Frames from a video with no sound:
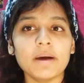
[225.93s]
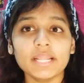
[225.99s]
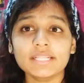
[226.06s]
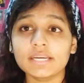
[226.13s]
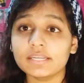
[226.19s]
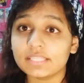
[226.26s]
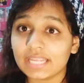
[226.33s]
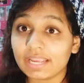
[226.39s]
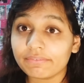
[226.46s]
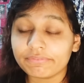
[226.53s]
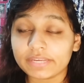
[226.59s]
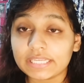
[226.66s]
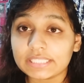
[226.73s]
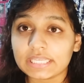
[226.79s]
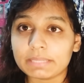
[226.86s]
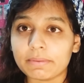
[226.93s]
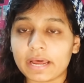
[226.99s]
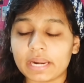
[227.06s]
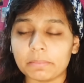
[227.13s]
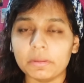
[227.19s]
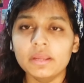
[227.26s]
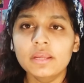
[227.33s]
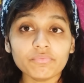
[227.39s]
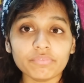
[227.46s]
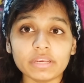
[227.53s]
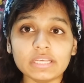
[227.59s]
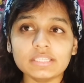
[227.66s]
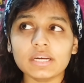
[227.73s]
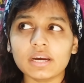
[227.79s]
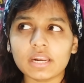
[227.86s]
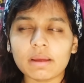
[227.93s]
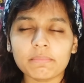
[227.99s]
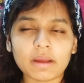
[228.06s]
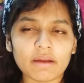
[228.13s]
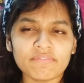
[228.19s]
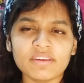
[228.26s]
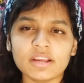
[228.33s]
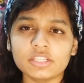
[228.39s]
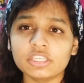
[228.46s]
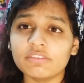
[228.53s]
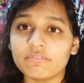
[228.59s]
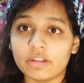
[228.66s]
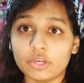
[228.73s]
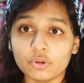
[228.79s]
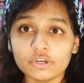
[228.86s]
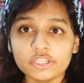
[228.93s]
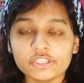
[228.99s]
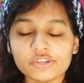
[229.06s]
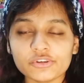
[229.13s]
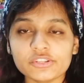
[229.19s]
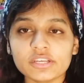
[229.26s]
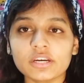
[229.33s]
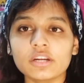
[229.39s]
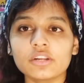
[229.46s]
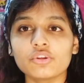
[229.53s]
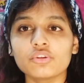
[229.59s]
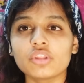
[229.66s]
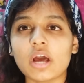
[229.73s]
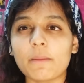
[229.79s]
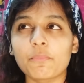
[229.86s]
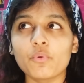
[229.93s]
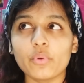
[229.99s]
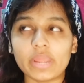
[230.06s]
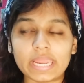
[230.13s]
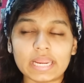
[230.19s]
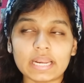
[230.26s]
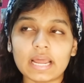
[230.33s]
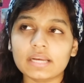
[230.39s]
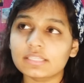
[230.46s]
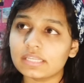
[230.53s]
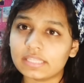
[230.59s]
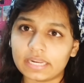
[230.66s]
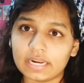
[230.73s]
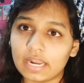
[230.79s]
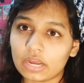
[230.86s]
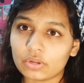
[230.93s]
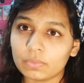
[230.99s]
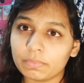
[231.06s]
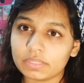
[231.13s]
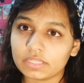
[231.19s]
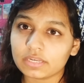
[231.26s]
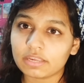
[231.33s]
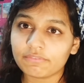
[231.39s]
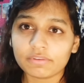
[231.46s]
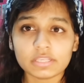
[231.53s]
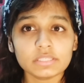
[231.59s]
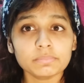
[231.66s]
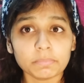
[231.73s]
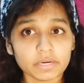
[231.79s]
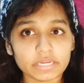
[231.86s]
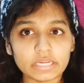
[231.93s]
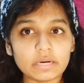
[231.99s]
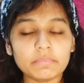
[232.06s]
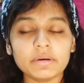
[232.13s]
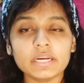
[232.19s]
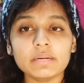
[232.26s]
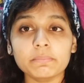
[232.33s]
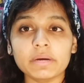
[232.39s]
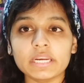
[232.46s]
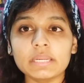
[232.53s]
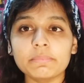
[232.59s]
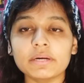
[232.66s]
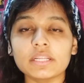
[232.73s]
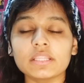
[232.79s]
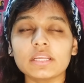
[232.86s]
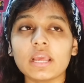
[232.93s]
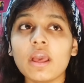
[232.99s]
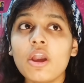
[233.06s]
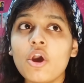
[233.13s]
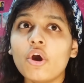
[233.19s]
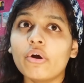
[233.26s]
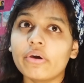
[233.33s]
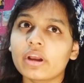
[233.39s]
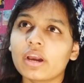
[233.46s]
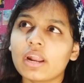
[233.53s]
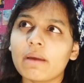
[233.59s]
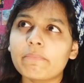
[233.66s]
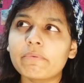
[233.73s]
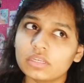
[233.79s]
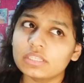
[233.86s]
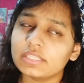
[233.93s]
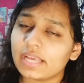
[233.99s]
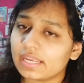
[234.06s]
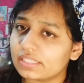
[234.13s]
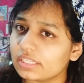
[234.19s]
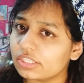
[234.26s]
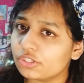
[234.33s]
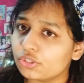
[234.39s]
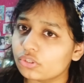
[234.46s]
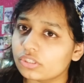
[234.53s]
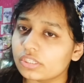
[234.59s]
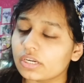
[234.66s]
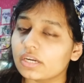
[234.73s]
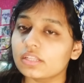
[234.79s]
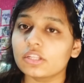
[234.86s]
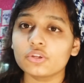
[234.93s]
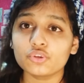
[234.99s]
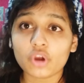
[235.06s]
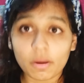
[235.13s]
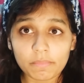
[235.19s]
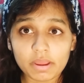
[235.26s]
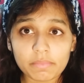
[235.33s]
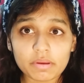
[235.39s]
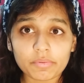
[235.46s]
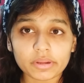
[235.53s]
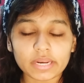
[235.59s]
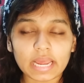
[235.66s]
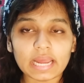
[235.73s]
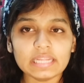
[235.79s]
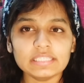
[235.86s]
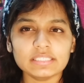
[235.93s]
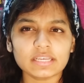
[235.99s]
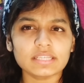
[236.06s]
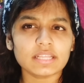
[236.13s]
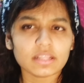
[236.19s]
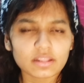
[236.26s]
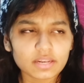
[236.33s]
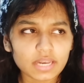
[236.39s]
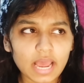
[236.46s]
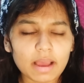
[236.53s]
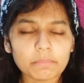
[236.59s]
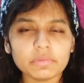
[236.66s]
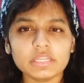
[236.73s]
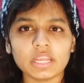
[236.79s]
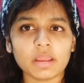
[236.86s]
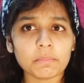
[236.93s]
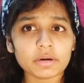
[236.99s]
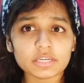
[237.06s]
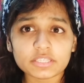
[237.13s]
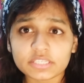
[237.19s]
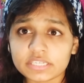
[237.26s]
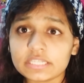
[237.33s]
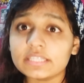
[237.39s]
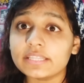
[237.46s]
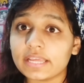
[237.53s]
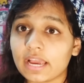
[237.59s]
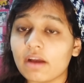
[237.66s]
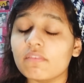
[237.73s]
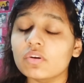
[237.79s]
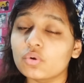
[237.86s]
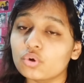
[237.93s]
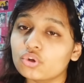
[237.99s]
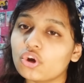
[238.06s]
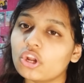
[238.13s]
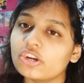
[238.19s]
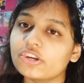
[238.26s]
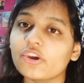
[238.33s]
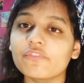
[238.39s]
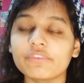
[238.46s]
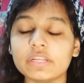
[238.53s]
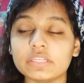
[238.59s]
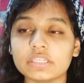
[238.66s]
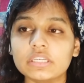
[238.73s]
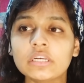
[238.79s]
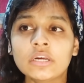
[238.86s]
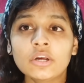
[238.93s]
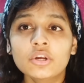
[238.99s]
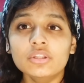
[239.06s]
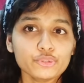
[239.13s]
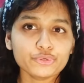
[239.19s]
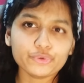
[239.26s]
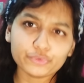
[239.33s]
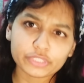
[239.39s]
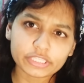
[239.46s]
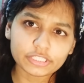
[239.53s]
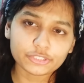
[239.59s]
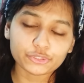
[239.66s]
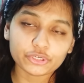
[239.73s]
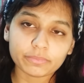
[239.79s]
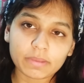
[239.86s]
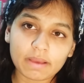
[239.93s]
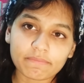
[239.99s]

बात करते हैं फीस के बारे में फीस अगर आप काफ़ी अच्छे वेल नोन इंस्टीट्यूट से करते हो तो आपको एक लाख से डेढ़ लाख रुपए तक की फीस पर ईयर भरनी पड़ती है और अगर आप किसी ऐसे इंस्टीट्यूट से करते हैं जो अभी अभी बनाया है जिसका ज़्यादा नाम नहीं है बट स्टिल दे हैव अ गुड क्वालिटी ऑफ टीचिंग सो उस इंस्टीट्यूट में